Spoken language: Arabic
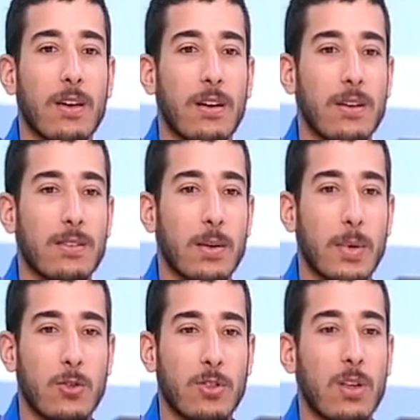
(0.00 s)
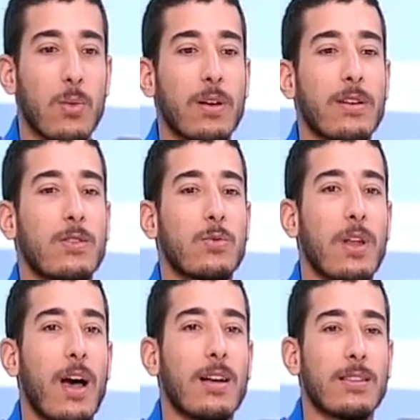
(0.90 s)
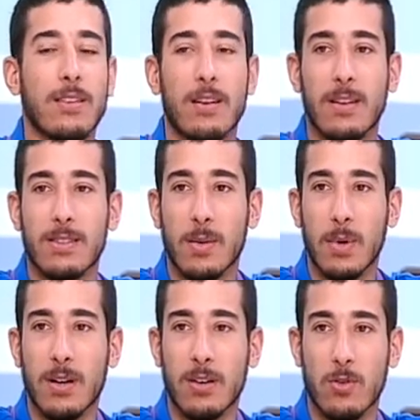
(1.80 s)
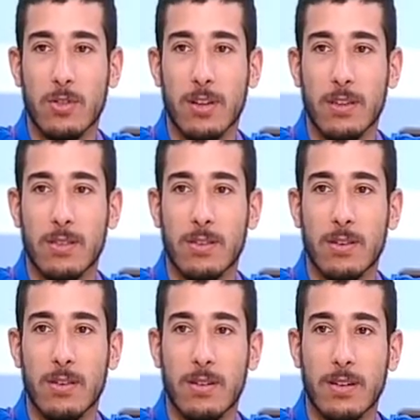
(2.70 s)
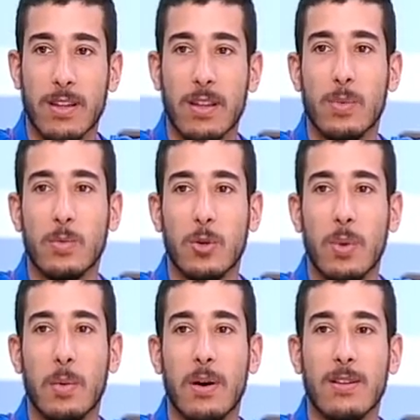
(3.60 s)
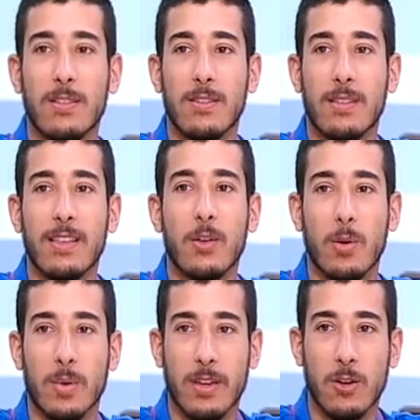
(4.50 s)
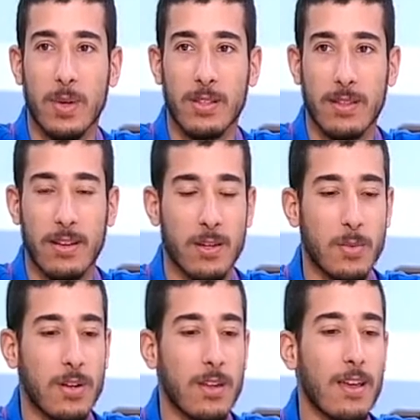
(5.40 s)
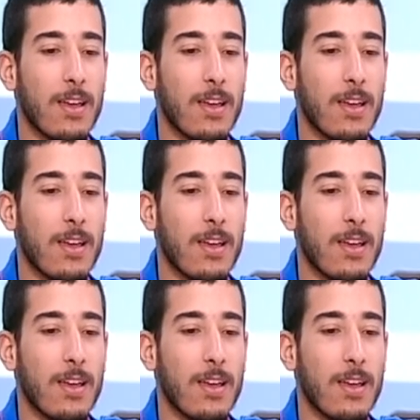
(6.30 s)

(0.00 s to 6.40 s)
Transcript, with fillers: آه، سبق ضد الوقت والاحد آه، سبق رود ريس آه، كنا بنمشي مع بعض 43 كيلومتر تقريبا